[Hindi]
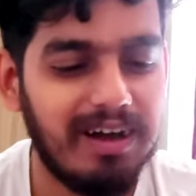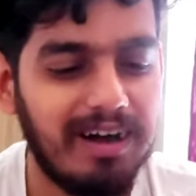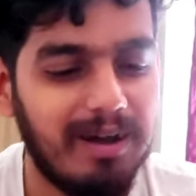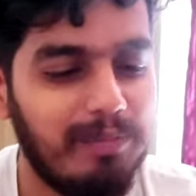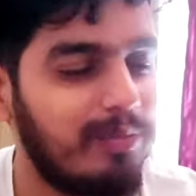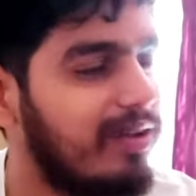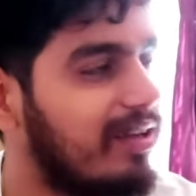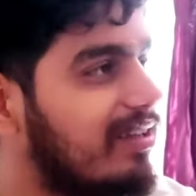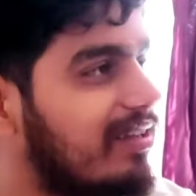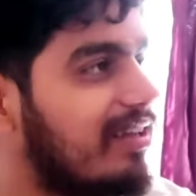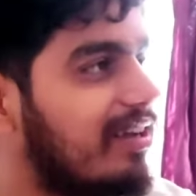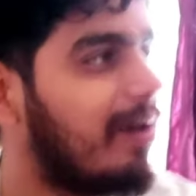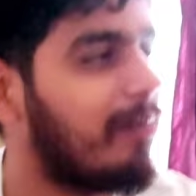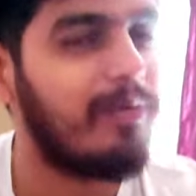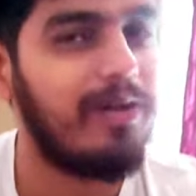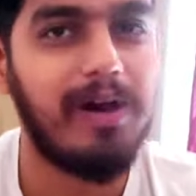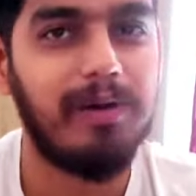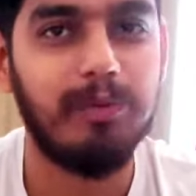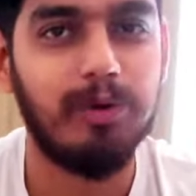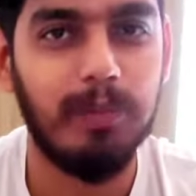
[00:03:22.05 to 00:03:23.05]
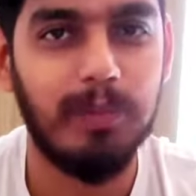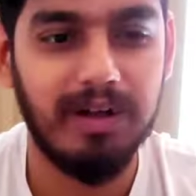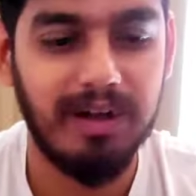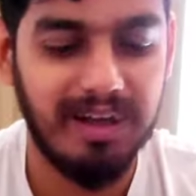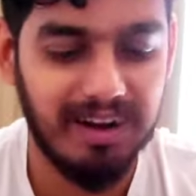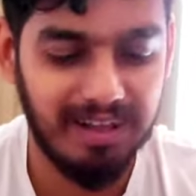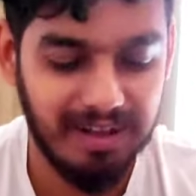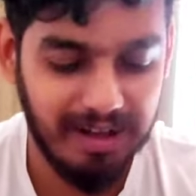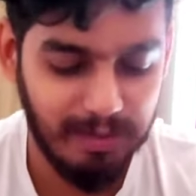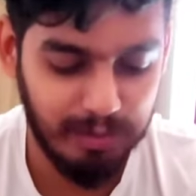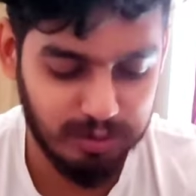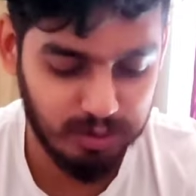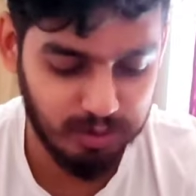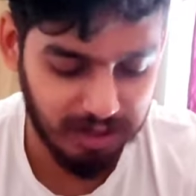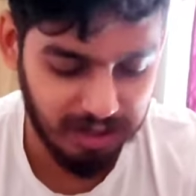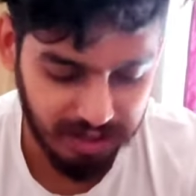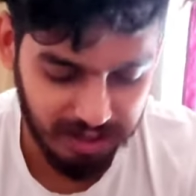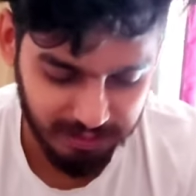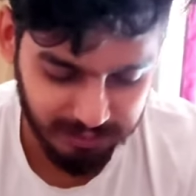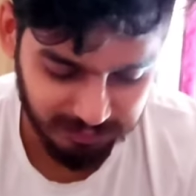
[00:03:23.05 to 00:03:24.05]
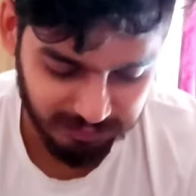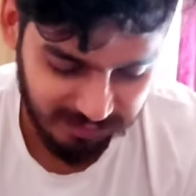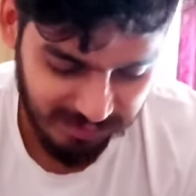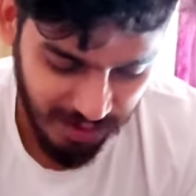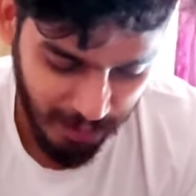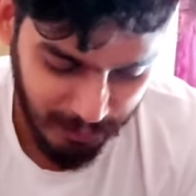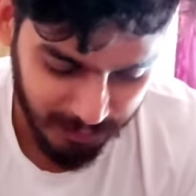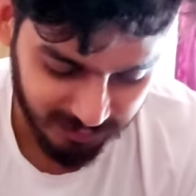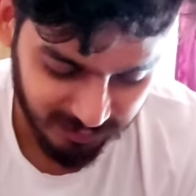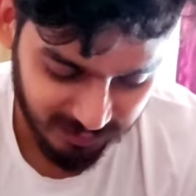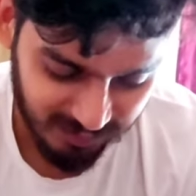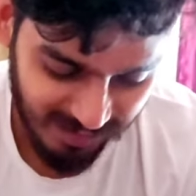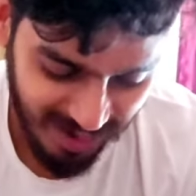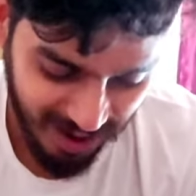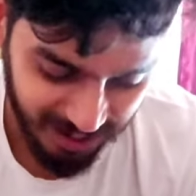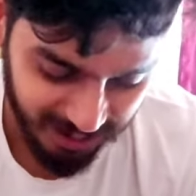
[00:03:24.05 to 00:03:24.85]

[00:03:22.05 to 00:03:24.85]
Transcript: कहां पे ये आपका प्रोग्राम कहाँ पे